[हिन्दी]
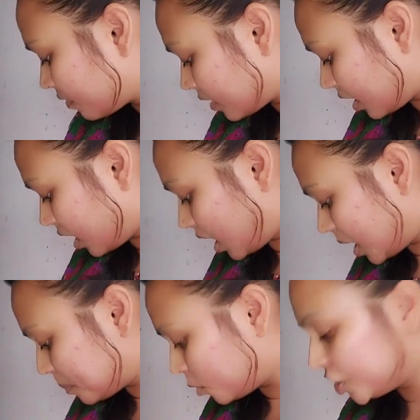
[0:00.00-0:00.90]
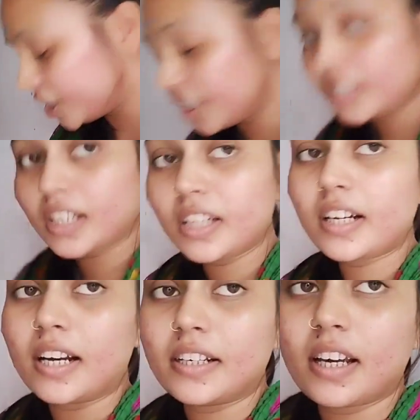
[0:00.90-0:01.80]
आपको चीटे ने काटा
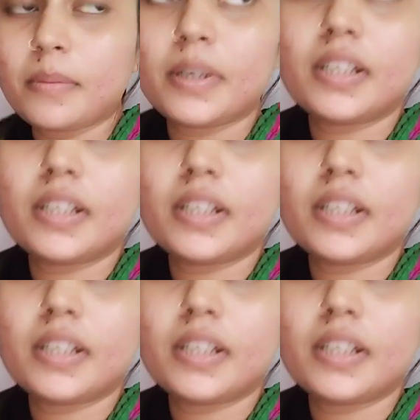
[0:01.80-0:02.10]
है बेटा